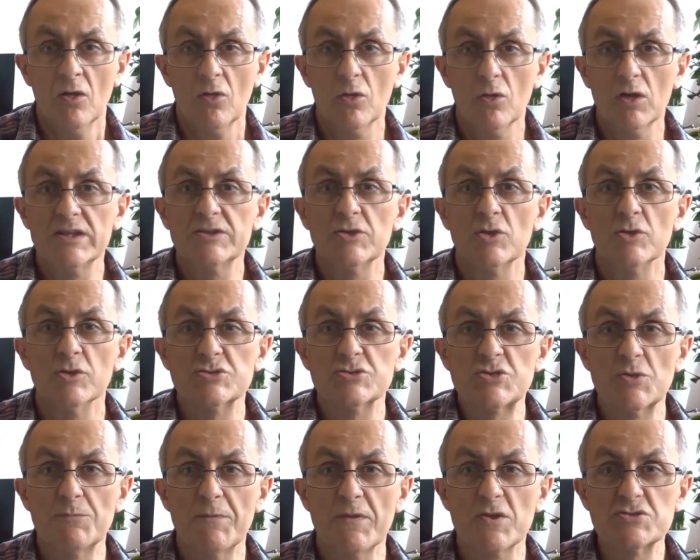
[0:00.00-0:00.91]
Hola a
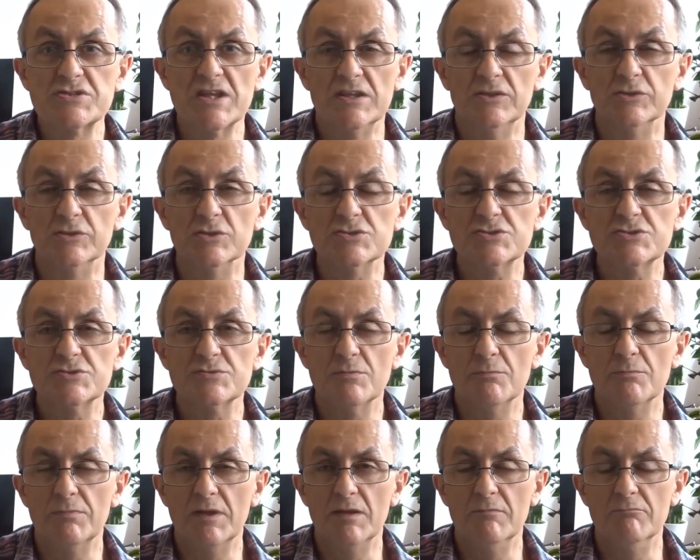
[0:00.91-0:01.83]
todos, soy Pedro Santos.
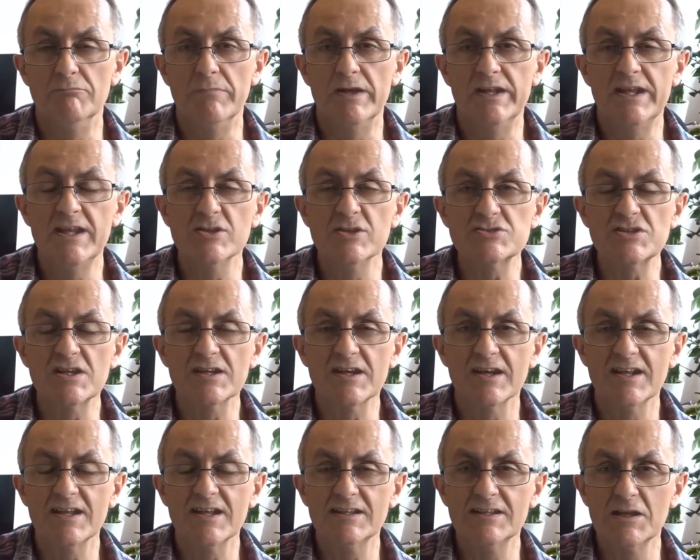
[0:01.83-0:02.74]
Bienvenidos al
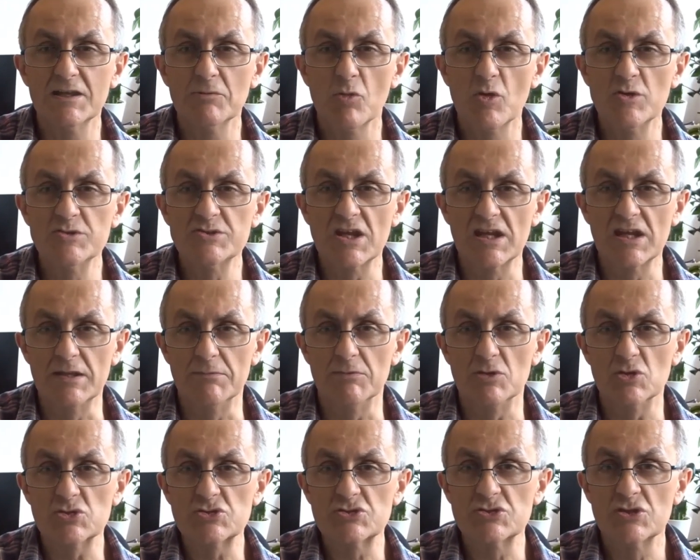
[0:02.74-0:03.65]
canal del Buen Entre
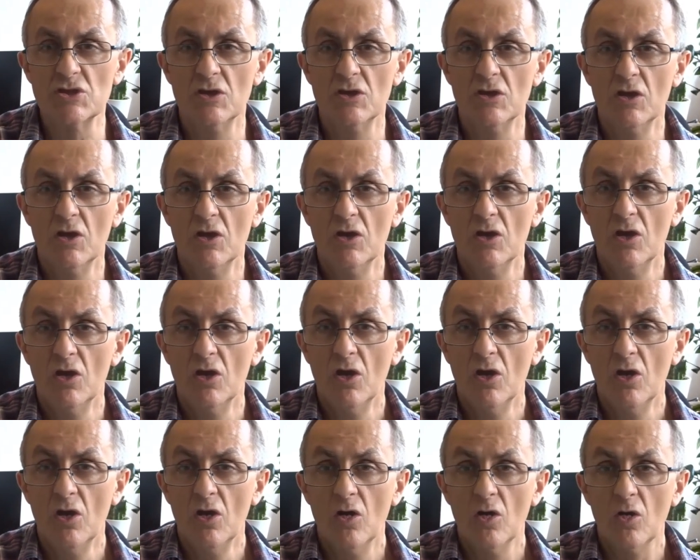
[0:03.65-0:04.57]
Libros.
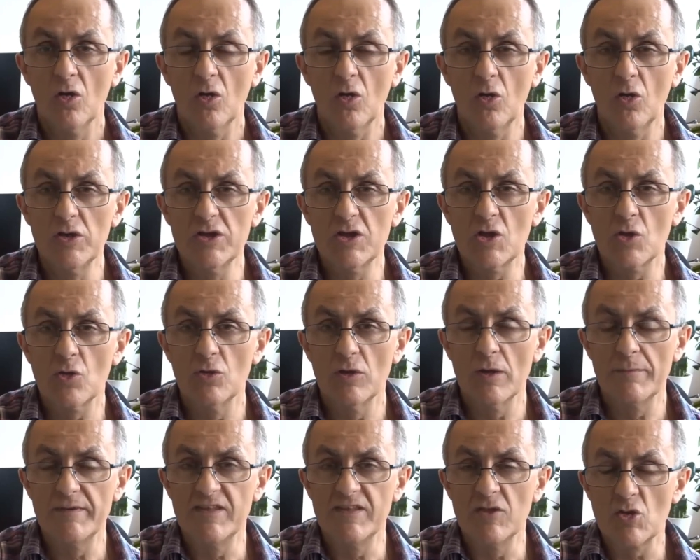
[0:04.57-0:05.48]
Hoy con
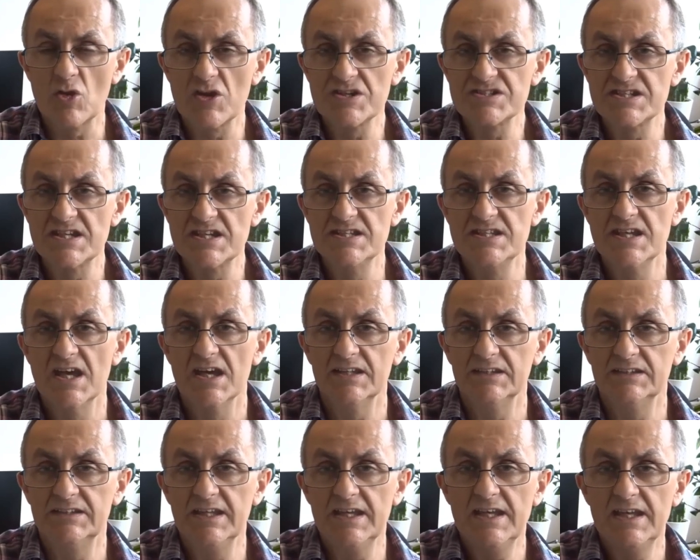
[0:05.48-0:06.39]
la videoreseña
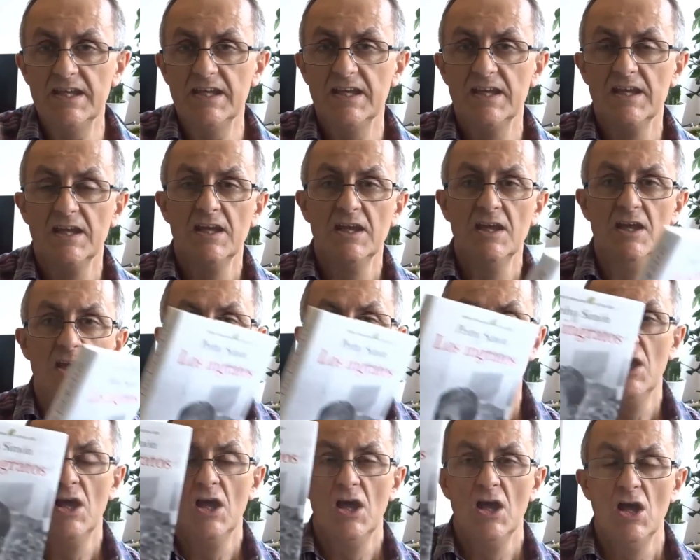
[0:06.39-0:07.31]
de
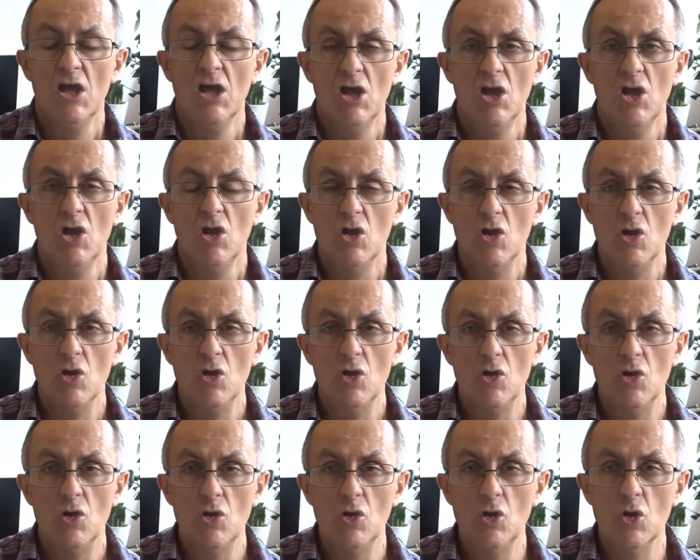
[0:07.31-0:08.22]

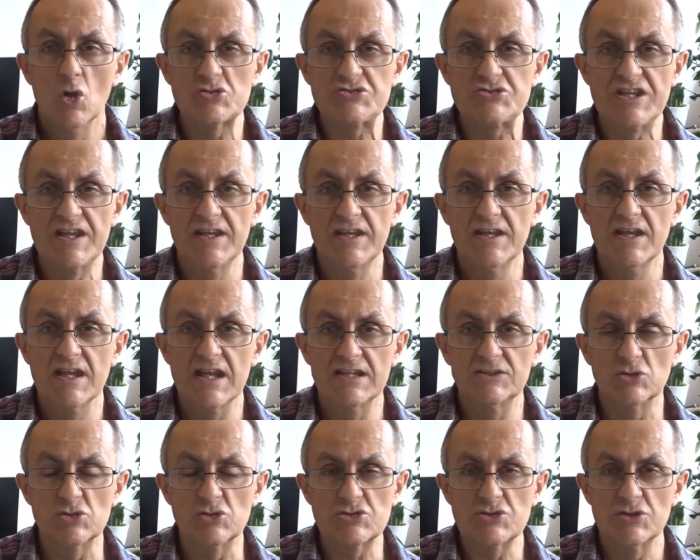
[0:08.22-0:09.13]
Los
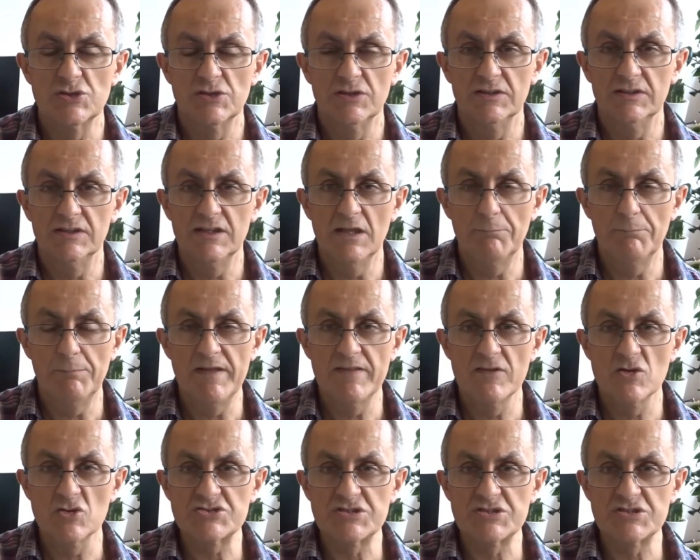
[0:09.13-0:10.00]
Ingratos, de Pedro